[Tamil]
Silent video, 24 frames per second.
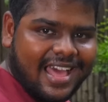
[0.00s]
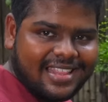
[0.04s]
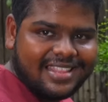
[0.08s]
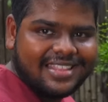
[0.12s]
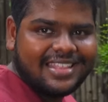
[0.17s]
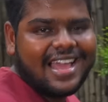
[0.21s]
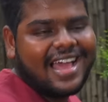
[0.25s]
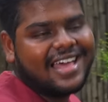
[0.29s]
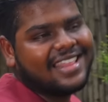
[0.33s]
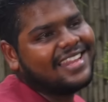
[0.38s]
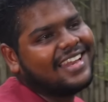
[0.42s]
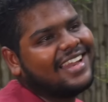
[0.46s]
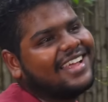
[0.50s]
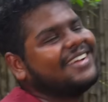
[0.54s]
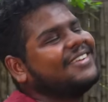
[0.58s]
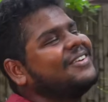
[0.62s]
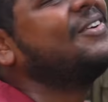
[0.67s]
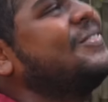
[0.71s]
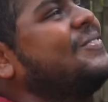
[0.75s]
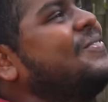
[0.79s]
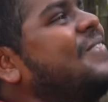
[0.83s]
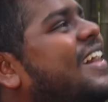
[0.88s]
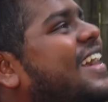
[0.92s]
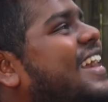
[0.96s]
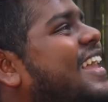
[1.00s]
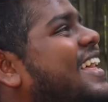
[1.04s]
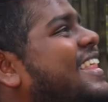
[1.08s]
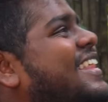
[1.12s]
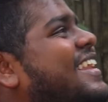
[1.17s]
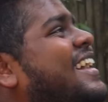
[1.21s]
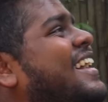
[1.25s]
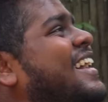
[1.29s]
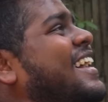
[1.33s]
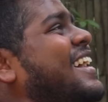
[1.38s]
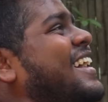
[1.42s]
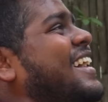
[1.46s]
அது அதெல்லாம் உண்மை
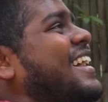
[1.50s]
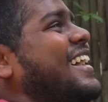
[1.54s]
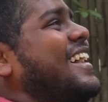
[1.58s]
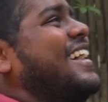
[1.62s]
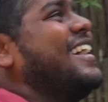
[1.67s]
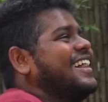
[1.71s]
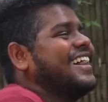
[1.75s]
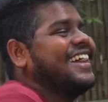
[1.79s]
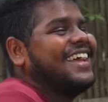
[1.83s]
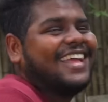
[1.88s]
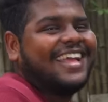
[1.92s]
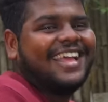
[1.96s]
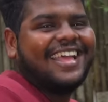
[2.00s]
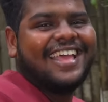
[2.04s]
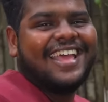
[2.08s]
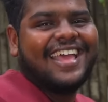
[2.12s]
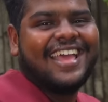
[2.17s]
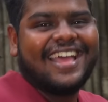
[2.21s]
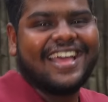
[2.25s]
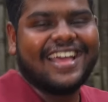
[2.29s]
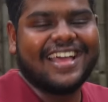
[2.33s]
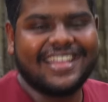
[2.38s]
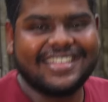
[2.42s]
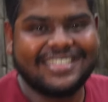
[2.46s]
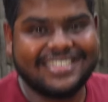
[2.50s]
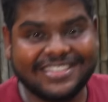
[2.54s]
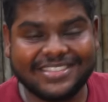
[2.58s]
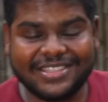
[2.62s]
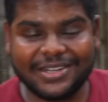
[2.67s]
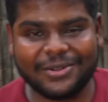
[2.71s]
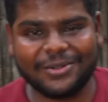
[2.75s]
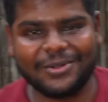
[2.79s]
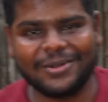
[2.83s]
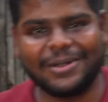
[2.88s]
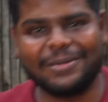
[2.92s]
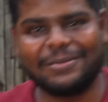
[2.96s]
கிடையாது
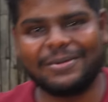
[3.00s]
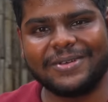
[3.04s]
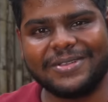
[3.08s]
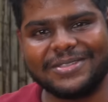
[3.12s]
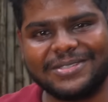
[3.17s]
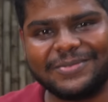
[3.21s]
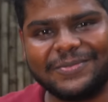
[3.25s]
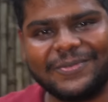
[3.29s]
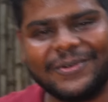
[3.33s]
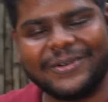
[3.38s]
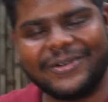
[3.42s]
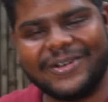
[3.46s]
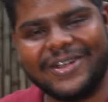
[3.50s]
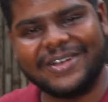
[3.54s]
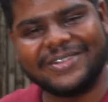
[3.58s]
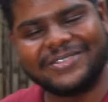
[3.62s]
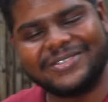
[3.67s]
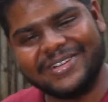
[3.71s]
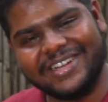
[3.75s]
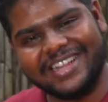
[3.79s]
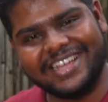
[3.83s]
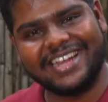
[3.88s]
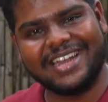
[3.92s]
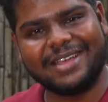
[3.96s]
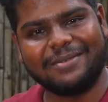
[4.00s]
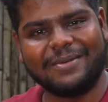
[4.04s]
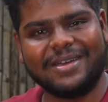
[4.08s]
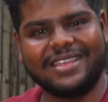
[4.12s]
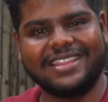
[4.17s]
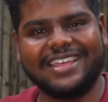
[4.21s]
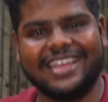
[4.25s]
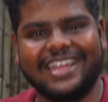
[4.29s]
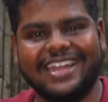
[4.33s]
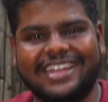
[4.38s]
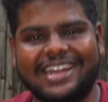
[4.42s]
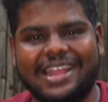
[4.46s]
சித்திரக்குள்ள ஒன்று வச்சு போடணும்னு சொல்லுங்கள் நம்ம
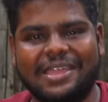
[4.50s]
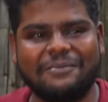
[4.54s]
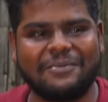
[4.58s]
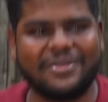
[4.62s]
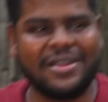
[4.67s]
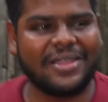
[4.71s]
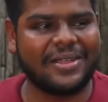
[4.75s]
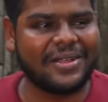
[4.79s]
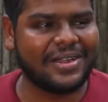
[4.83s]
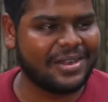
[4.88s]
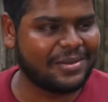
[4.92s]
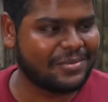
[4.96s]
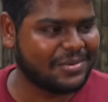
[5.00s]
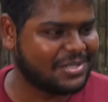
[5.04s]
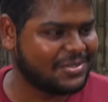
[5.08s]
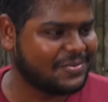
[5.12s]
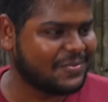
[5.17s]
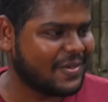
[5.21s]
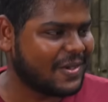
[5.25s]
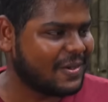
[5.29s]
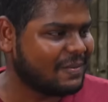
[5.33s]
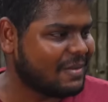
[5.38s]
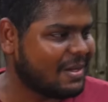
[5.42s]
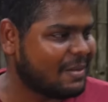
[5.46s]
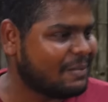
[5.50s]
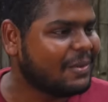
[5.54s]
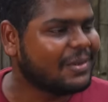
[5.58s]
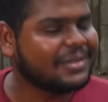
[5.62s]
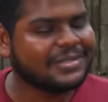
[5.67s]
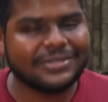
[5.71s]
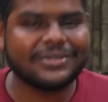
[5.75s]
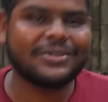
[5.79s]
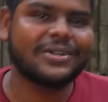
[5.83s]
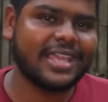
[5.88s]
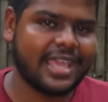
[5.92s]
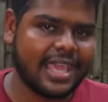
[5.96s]
அதை ட்ரை பண்ணி கண்டுபிடிச்சி போட்டு பார்ப்போம்
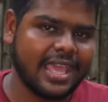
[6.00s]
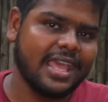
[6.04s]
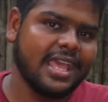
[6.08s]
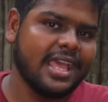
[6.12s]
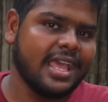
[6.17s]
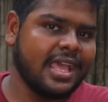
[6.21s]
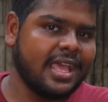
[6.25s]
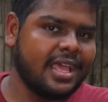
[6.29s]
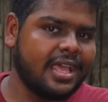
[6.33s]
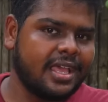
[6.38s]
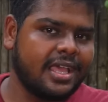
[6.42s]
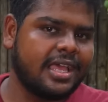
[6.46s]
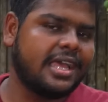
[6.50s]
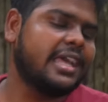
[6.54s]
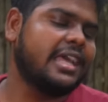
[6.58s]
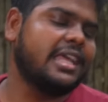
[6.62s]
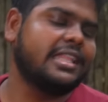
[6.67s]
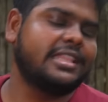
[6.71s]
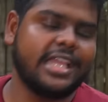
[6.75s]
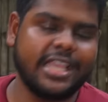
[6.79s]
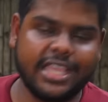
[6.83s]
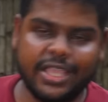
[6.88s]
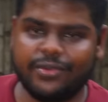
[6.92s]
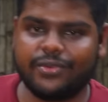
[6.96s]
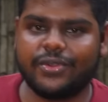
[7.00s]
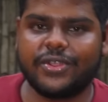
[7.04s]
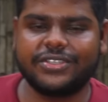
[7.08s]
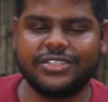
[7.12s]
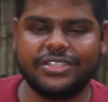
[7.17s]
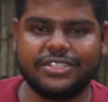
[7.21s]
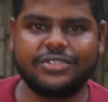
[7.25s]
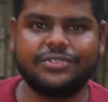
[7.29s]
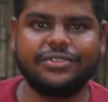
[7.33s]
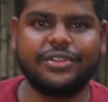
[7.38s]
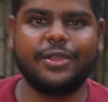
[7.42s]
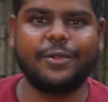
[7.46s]
ஸோ ஓகே தேங்க்யூ ஃபார்
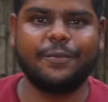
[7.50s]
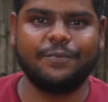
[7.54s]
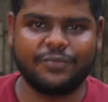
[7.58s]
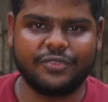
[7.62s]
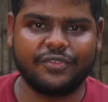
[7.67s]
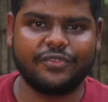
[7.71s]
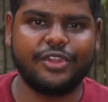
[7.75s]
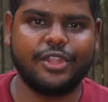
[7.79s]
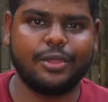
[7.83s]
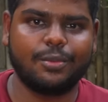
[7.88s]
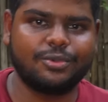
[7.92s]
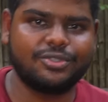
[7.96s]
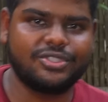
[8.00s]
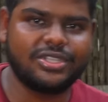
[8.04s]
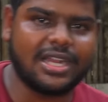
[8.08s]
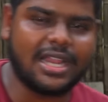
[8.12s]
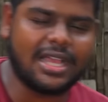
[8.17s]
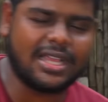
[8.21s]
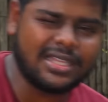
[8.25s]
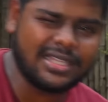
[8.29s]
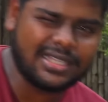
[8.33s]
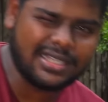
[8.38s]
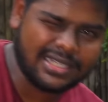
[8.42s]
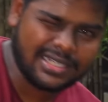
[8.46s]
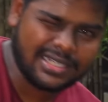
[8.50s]
வாட்சிங் வீடியோ வீடியோ முடிச்சிக்கலாம்